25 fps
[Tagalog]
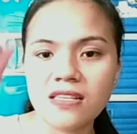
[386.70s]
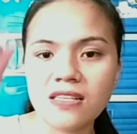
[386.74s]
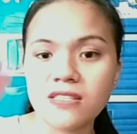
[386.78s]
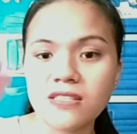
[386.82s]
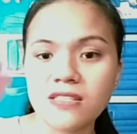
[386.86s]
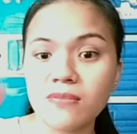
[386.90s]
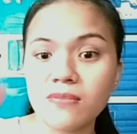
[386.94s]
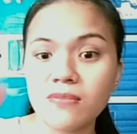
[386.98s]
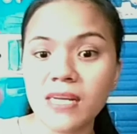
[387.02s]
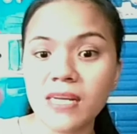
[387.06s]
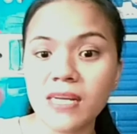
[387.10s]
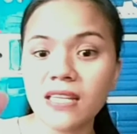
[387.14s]

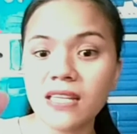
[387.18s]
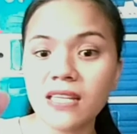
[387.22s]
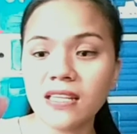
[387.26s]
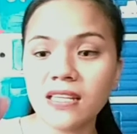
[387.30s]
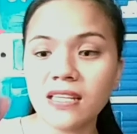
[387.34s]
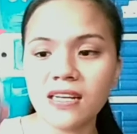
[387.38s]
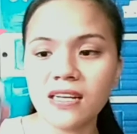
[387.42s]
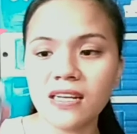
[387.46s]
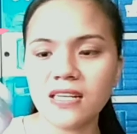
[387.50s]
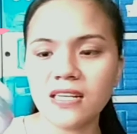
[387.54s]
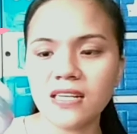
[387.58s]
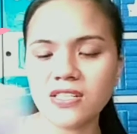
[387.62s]
Maganda
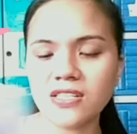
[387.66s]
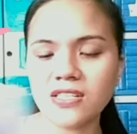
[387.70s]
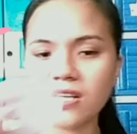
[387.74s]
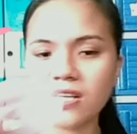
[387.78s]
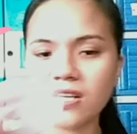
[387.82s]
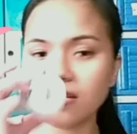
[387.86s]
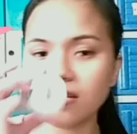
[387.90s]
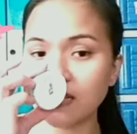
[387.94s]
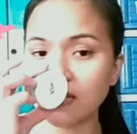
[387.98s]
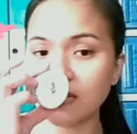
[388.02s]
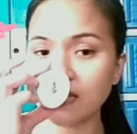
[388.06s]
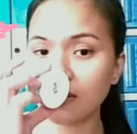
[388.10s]
talaga siya.
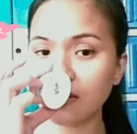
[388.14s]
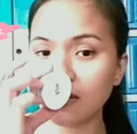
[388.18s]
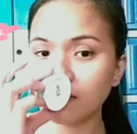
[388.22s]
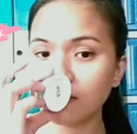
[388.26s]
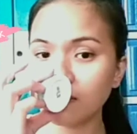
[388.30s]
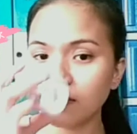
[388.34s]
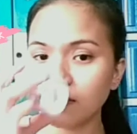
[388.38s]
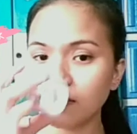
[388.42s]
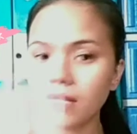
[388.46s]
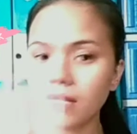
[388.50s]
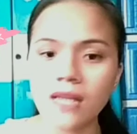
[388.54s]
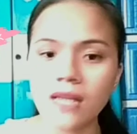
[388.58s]
As in,
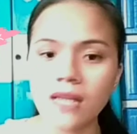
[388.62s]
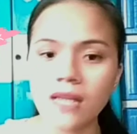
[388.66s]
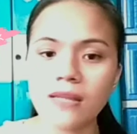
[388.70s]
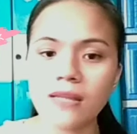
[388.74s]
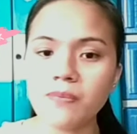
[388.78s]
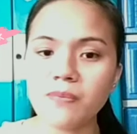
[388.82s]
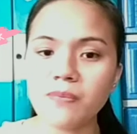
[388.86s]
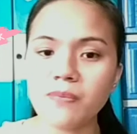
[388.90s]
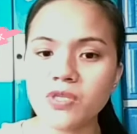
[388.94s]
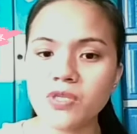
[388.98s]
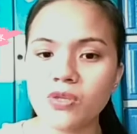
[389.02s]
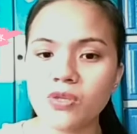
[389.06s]

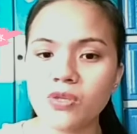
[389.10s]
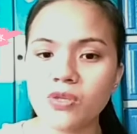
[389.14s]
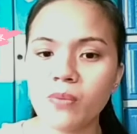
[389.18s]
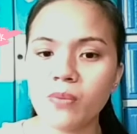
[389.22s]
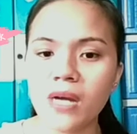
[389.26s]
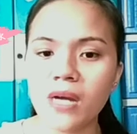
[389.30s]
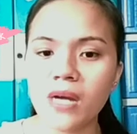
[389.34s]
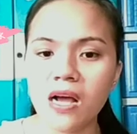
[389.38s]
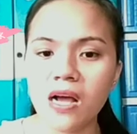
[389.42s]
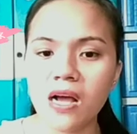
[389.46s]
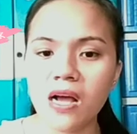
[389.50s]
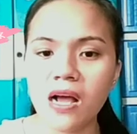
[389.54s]
tapos
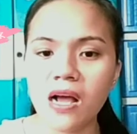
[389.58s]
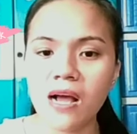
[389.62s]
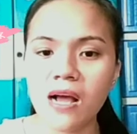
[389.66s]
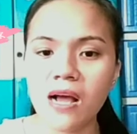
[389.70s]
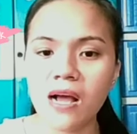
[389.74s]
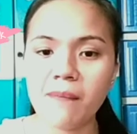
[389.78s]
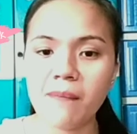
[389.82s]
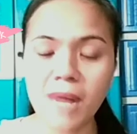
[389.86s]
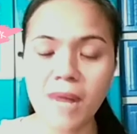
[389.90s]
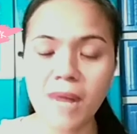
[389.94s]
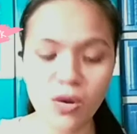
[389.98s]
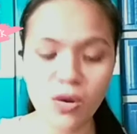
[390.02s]
sobrang
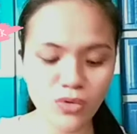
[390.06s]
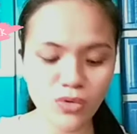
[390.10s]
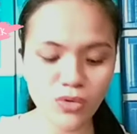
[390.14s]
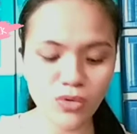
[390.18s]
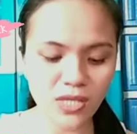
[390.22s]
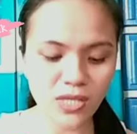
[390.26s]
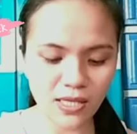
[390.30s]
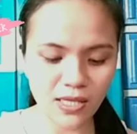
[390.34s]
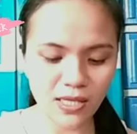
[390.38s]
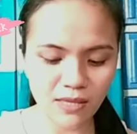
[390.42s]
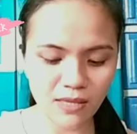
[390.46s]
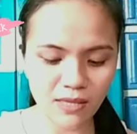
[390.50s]
bango
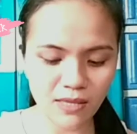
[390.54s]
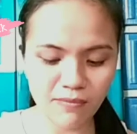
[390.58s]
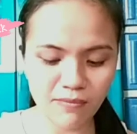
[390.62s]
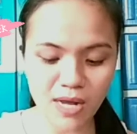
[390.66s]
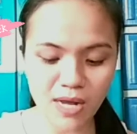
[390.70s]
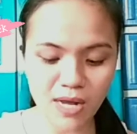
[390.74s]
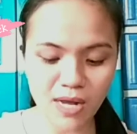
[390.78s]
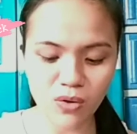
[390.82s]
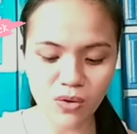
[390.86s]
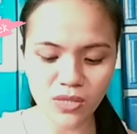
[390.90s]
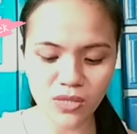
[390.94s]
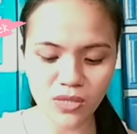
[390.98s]
niya.
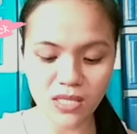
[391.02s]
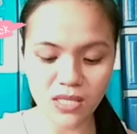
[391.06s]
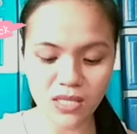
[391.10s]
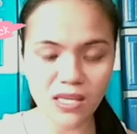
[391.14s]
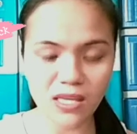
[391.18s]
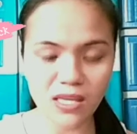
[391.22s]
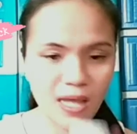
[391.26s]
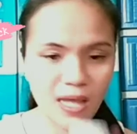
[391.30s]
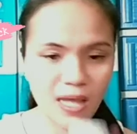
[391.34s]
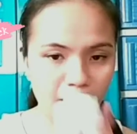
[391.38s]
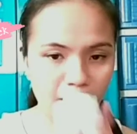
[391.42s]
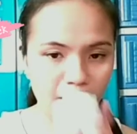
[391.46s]
Bango
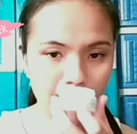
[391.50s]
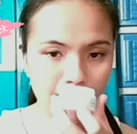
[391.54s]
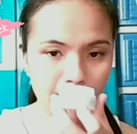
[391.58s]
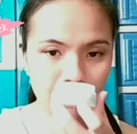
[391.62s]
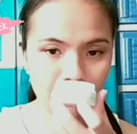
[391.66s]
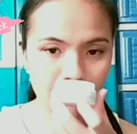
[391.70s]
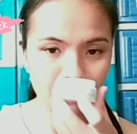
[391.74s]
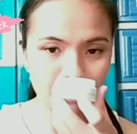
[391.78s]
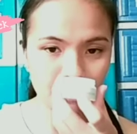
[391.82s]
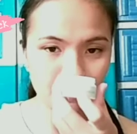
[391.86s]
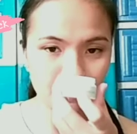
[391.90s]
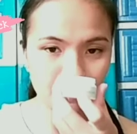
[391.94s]
din niya.
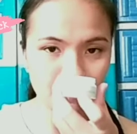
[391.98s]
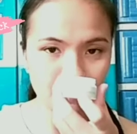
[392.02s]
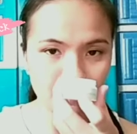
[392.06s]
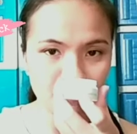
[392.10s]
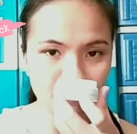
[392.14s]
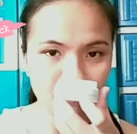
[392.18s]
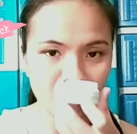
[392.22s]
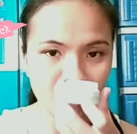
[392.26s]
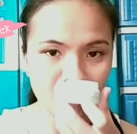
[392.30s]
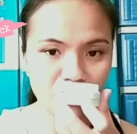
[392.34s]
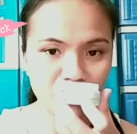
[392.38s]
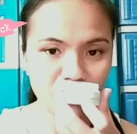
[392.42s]

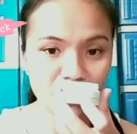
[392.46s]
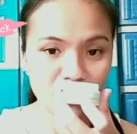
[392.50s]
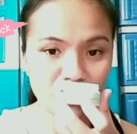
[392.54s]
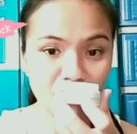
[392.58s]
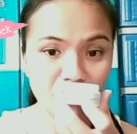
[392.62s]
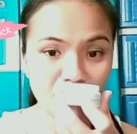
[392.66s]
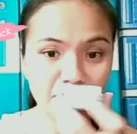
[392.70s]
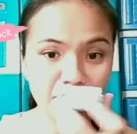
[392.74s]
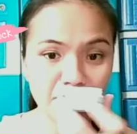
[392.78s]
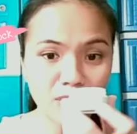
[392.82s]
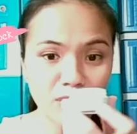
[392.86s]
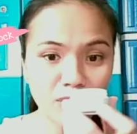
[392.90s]
Meron
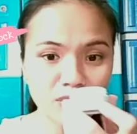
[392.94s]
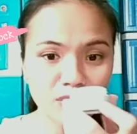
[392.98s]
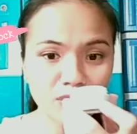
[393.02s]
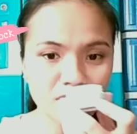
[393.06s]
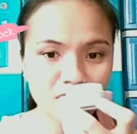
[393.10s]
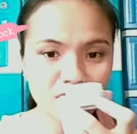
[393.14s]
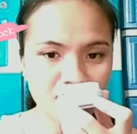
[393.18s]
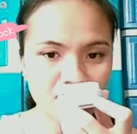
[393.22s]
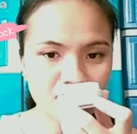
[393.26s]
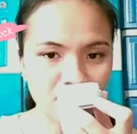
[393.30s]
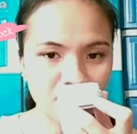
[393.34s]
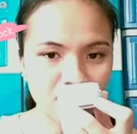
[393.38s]
siyang powder
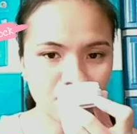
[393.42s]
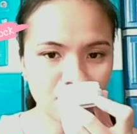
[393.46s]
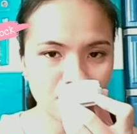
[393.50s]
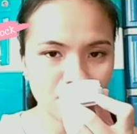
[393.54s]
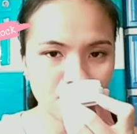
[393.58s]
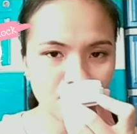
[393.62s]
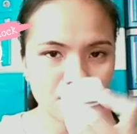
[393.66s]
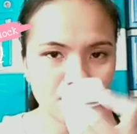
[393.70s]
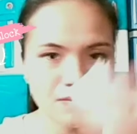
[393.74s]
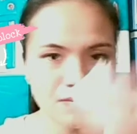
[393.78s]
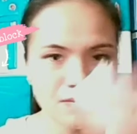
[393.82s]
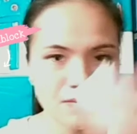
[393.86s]
scent.
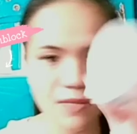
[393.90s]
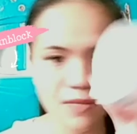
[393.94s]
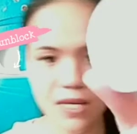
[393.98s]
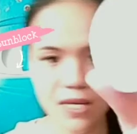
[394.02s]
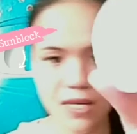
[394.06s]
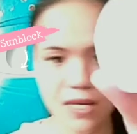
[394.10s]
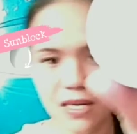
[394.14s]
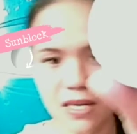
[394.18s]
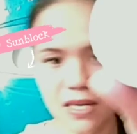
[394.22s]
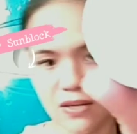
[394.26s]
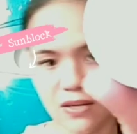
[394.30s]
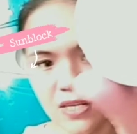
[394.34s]

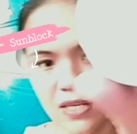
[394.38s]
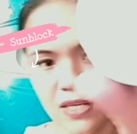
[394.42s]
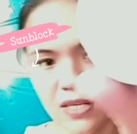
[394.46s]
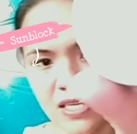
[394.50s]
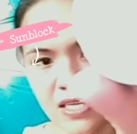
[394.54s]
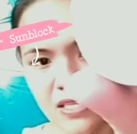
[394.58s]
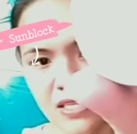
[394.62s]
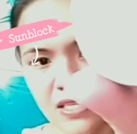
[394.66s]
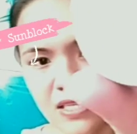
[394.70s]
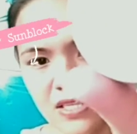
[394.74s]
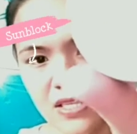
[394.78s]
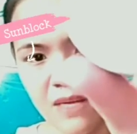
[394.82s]
Ayan o, oh,
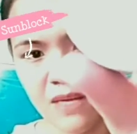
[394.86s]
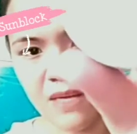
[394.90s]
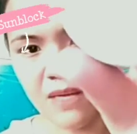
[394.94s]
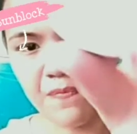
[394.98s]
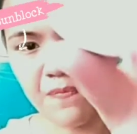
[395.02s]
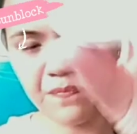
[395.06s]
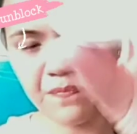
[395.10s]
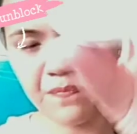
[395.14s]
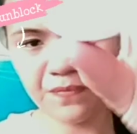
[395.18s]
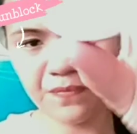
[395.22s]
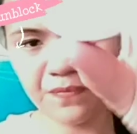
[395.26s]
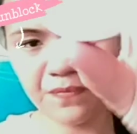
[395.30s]
ganyan siya.
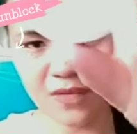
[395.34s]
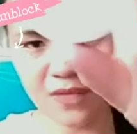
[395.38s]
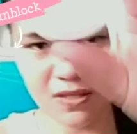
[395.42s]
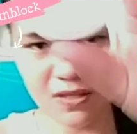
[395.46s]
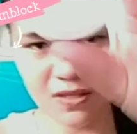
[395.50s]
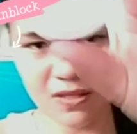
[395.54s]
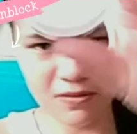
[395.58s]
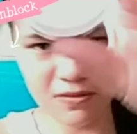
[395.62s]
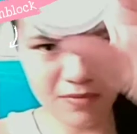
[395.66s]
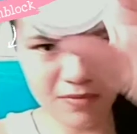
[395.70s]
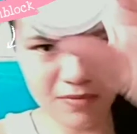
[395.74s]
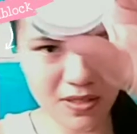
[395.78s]

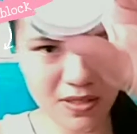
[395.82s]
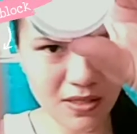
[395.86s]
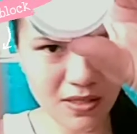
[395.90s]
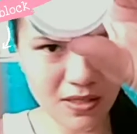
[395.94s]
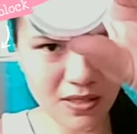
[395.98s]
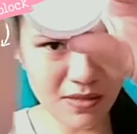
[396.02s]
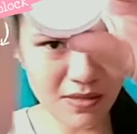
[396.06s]
Kita